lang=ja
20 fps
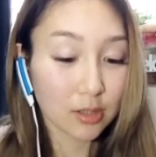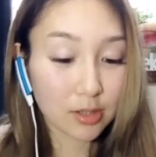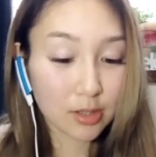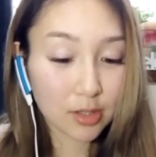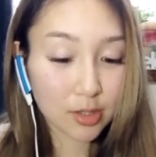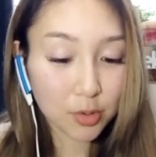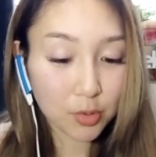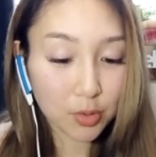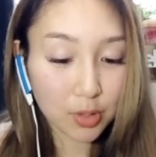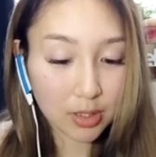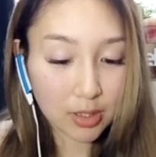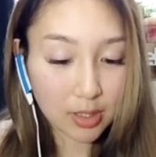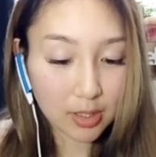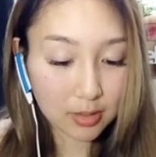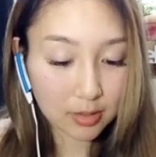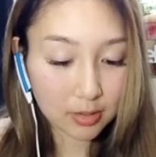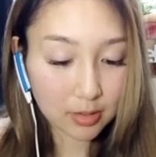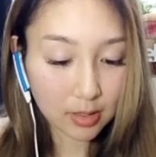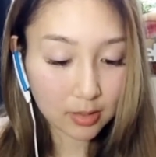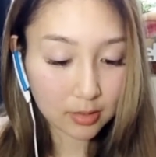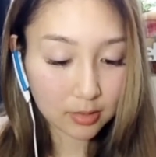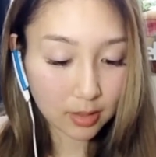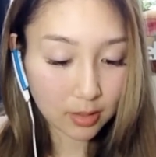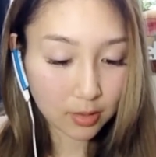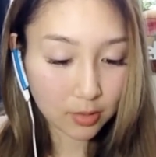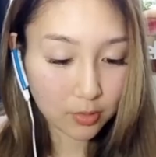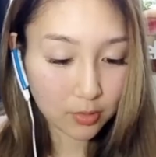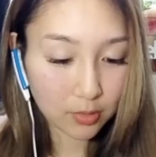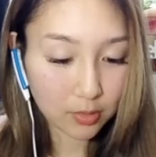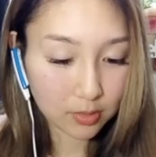1より簡単だ
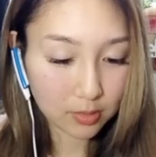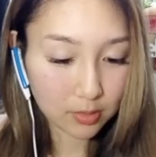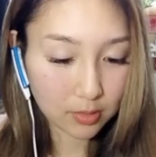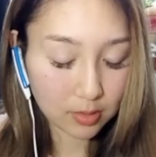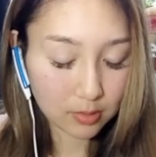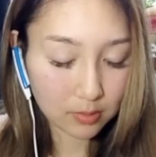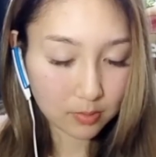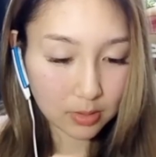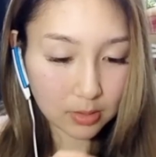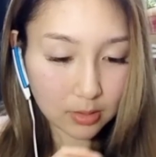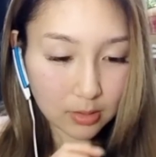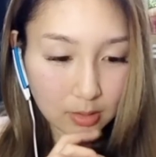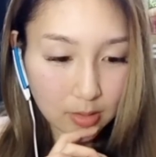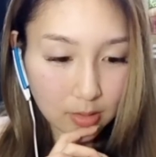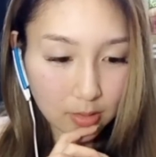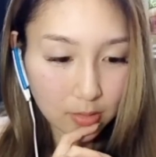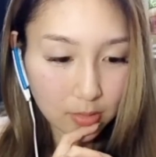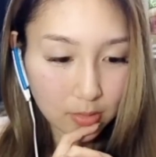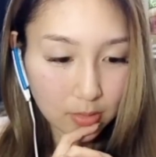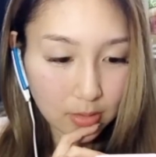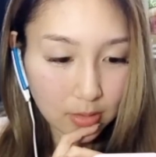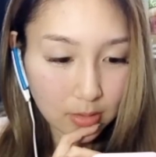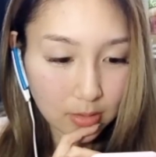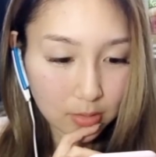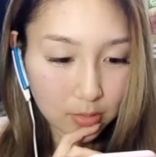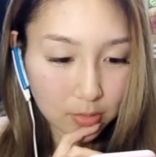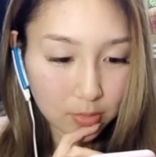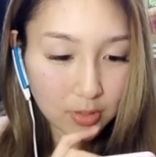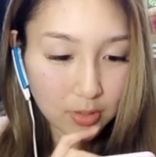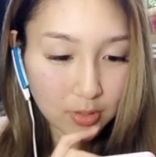よ待って
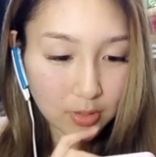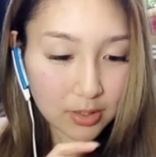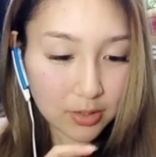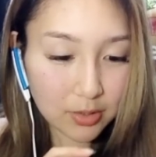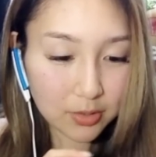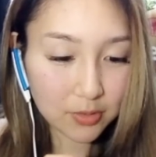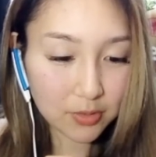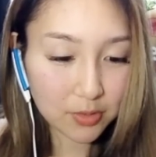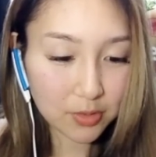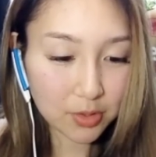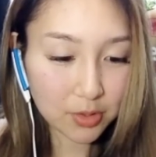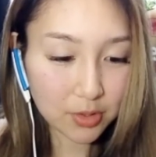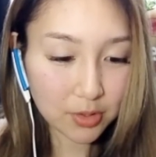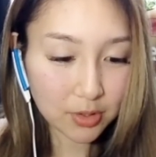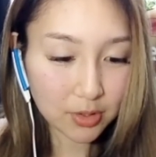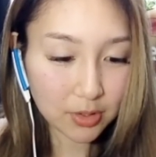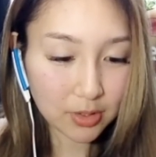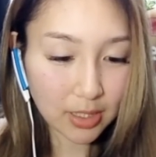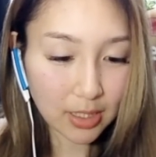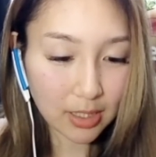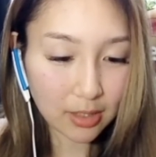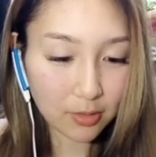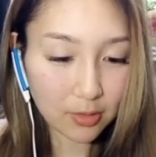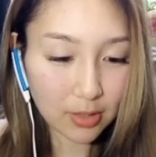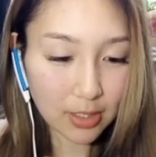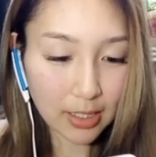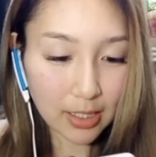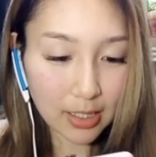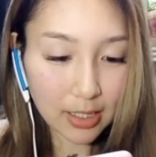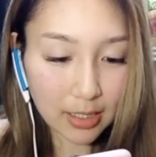えっ、ー、とうわ九州だこ
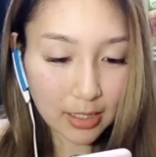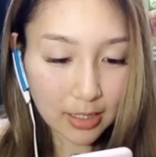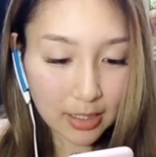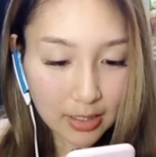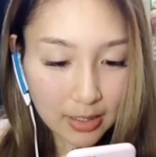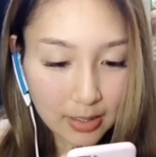れ